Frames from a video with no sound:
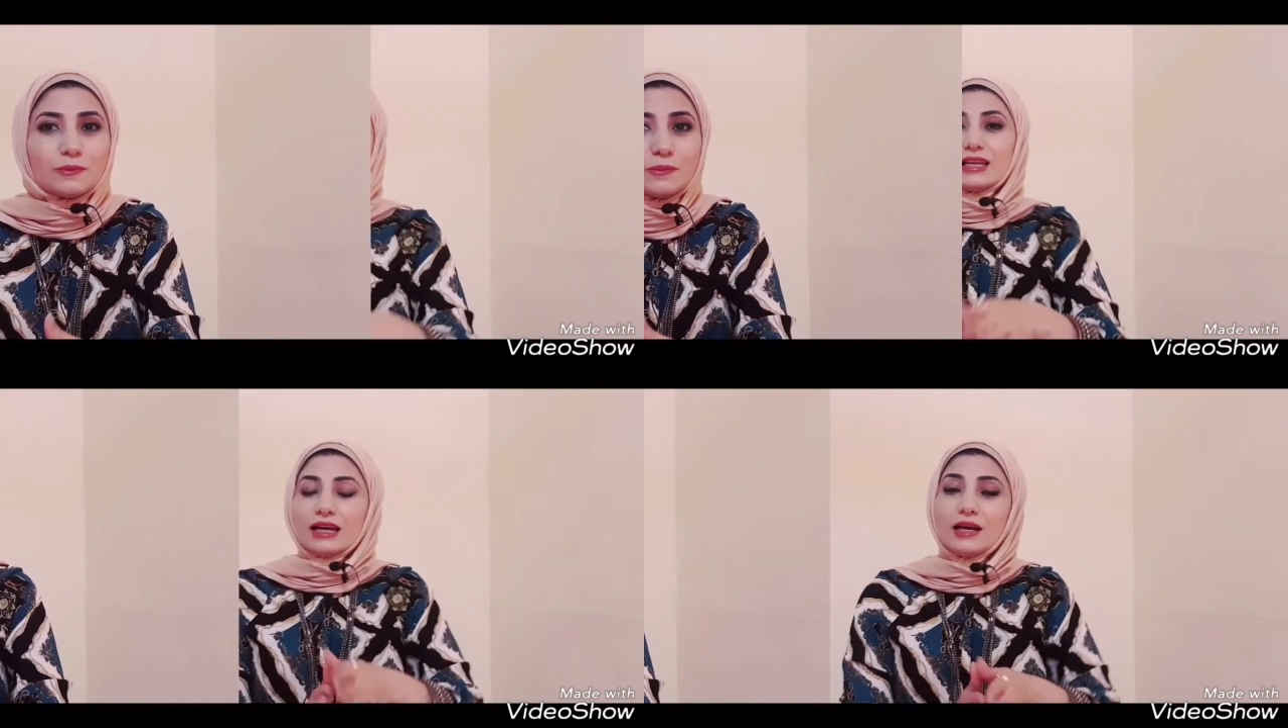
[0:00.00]

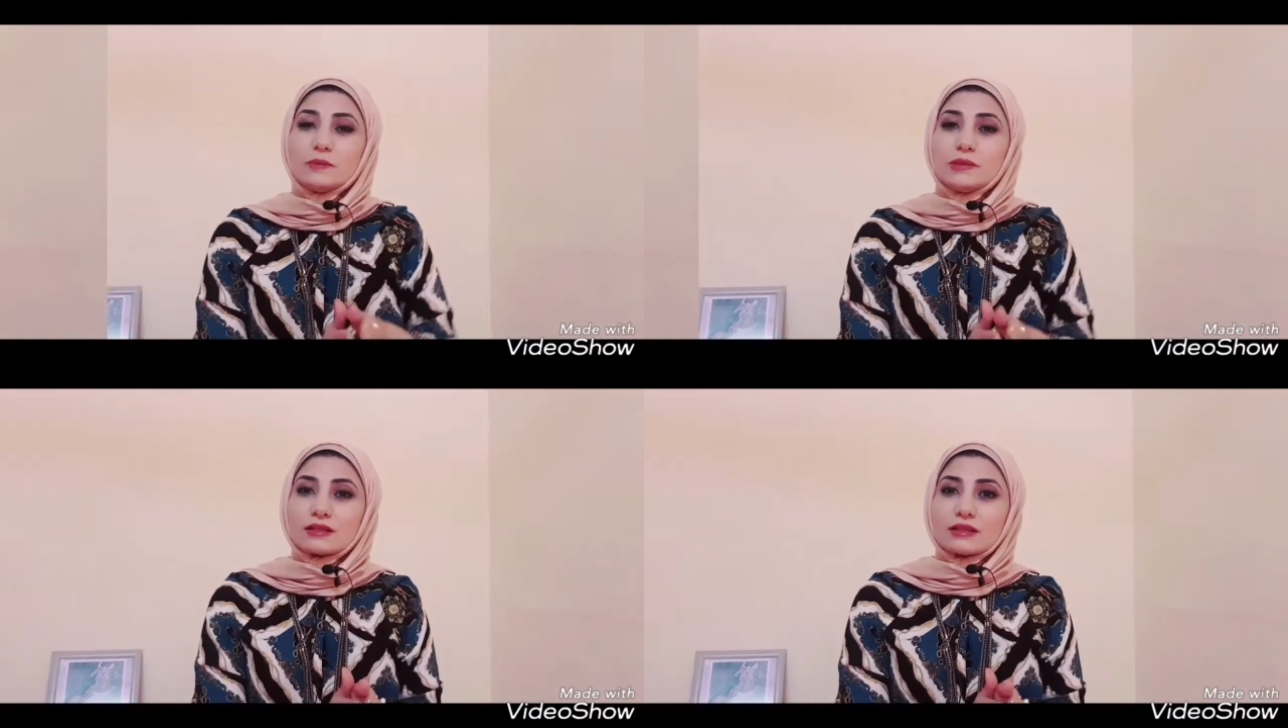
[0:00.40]

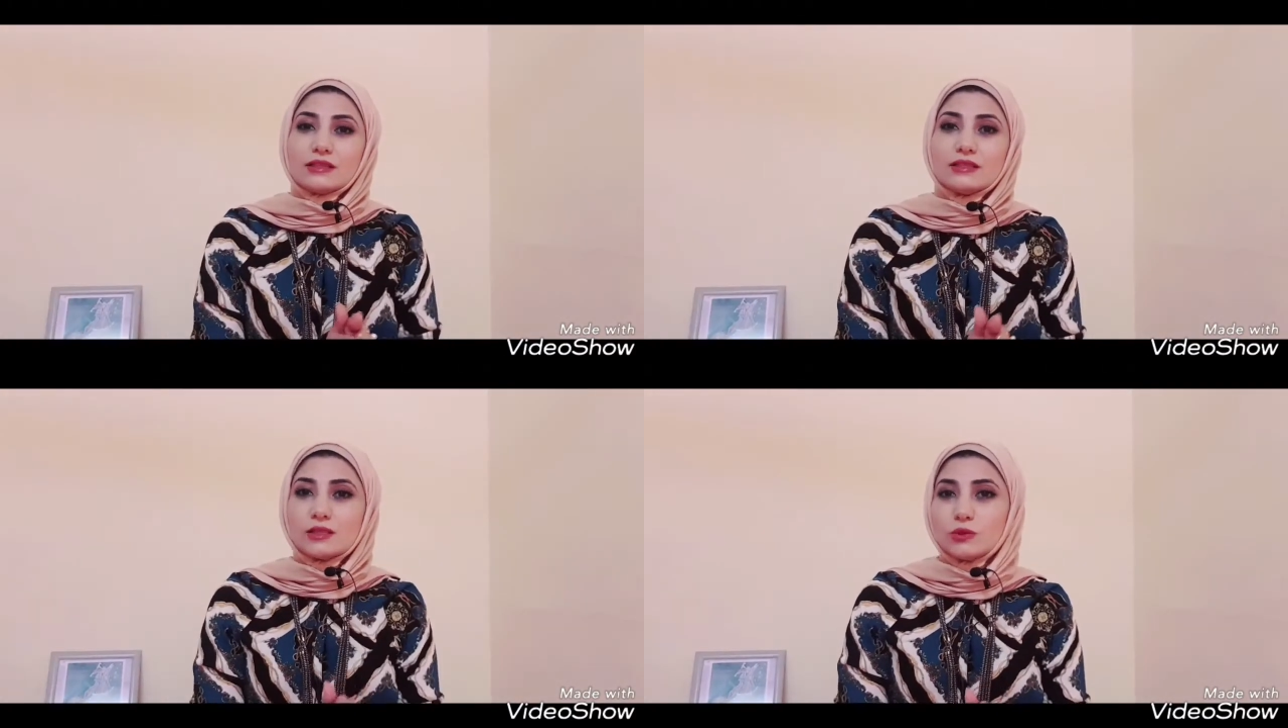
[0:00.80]
العامل
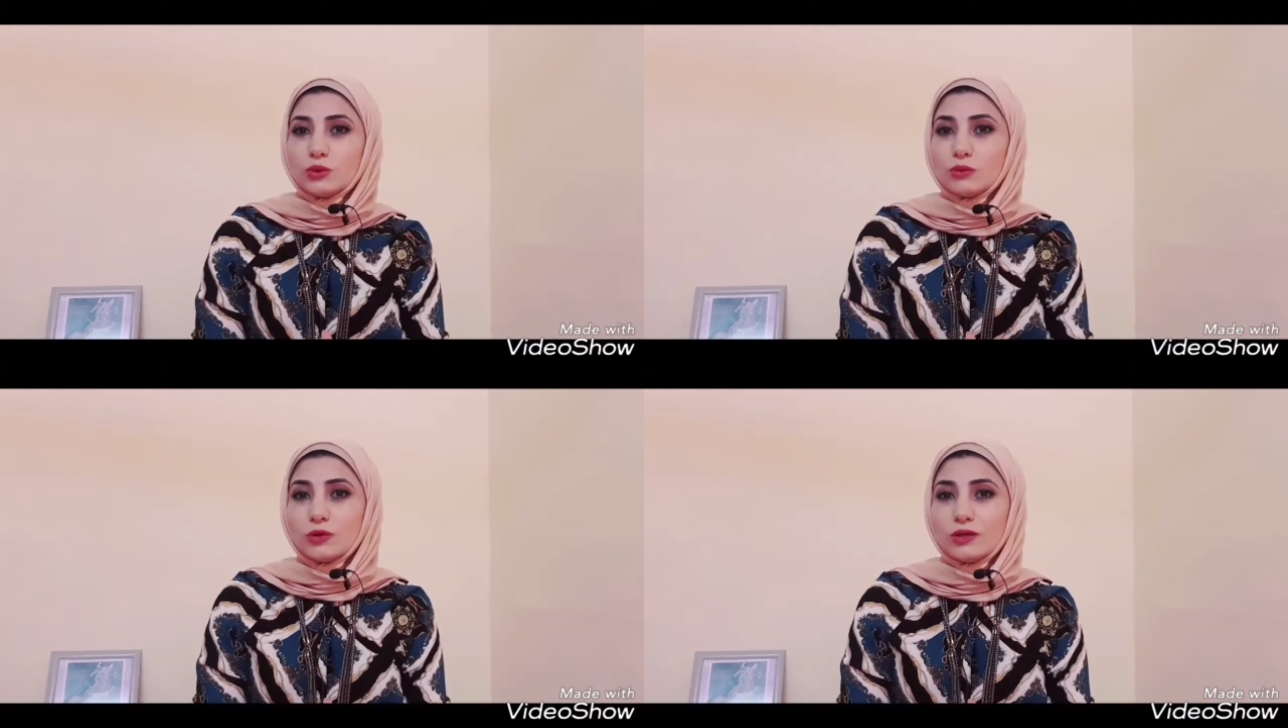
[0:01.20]
الرئيسي
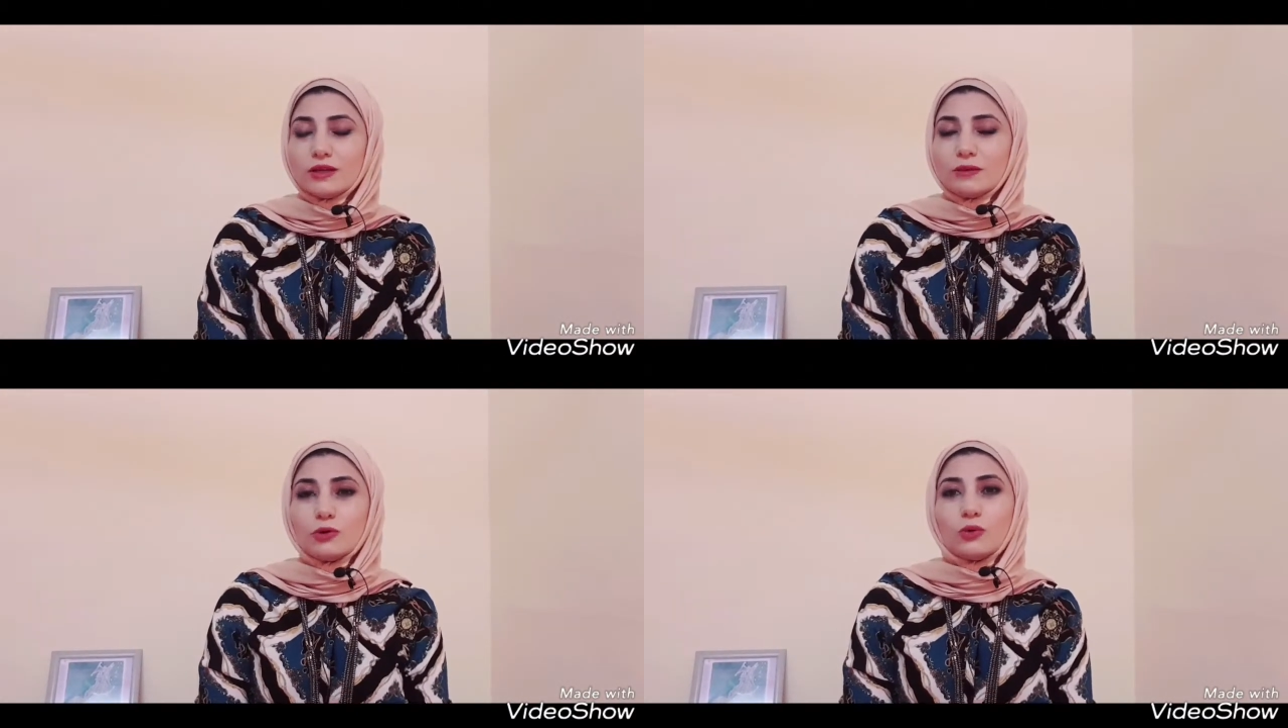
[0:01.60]

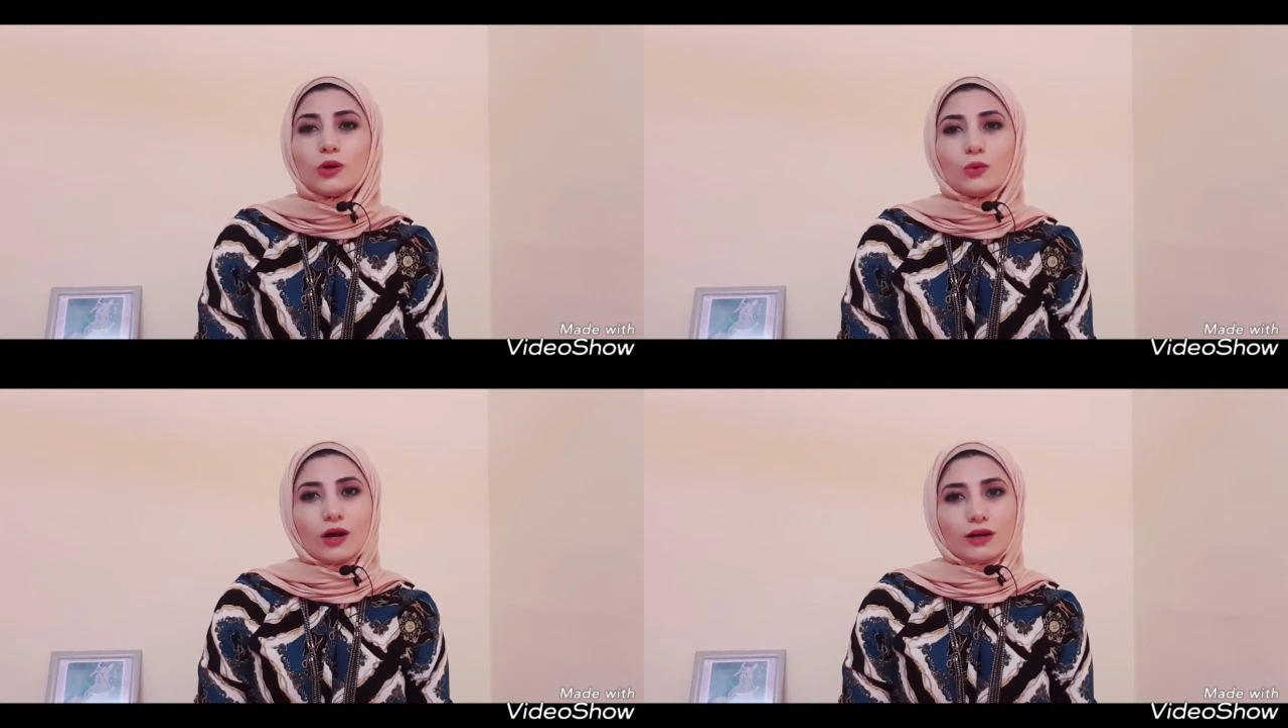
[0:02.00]
والمهم هو
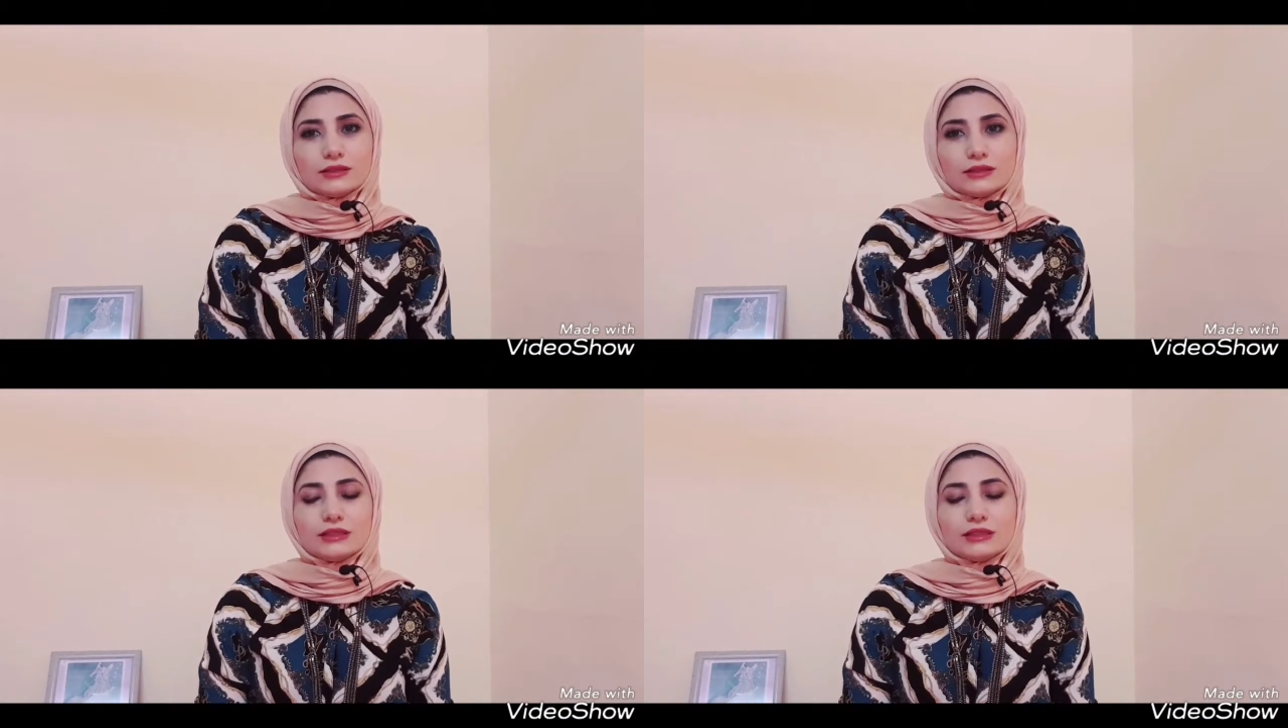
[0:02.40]
الوقت